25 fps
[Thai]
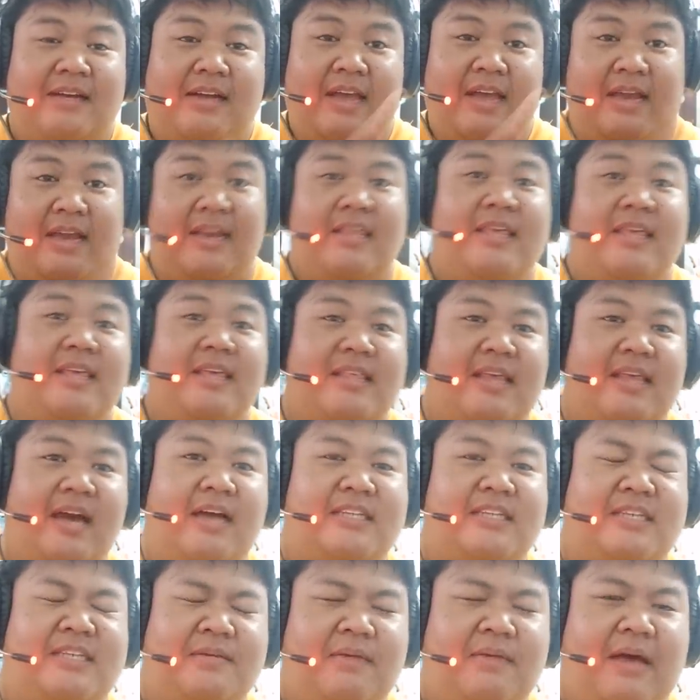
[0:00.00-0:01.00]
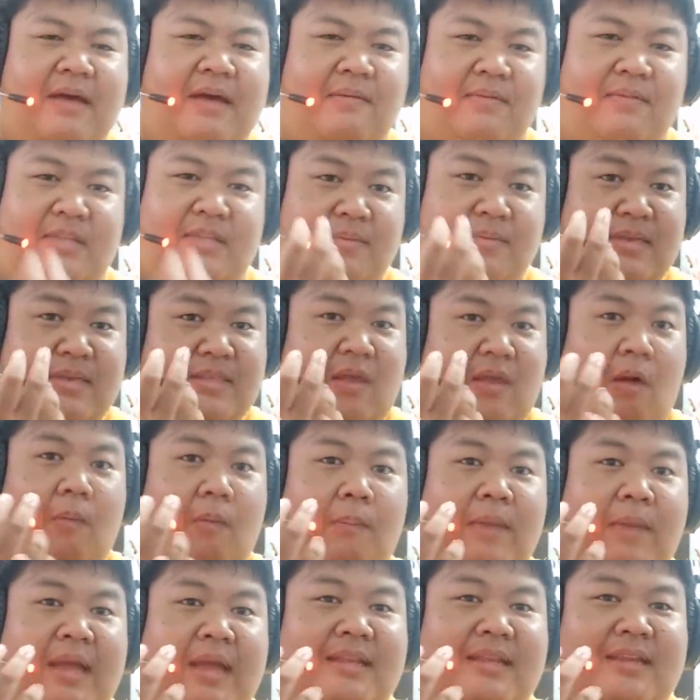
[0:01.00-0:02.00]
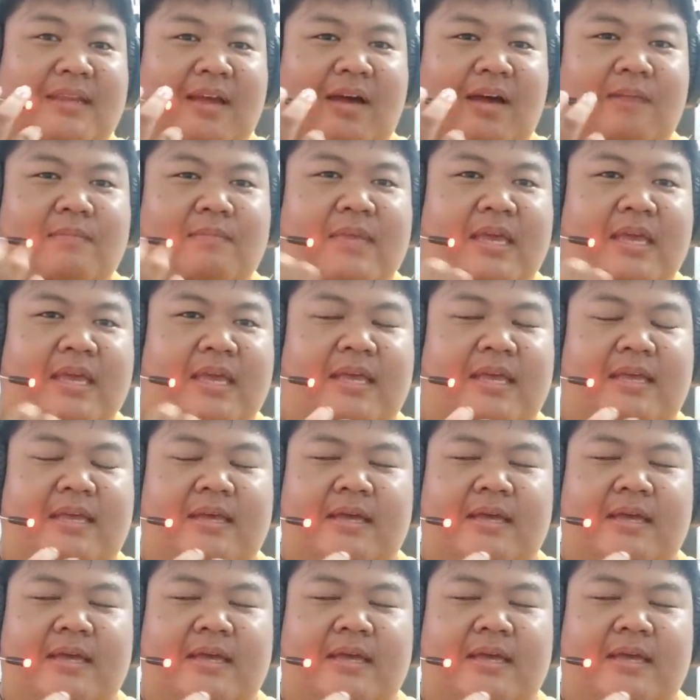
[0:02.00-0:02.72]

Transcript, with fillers: เขียนในทีเซอร์ใช่ป่ะมันจะมีสองเม็ดนะมี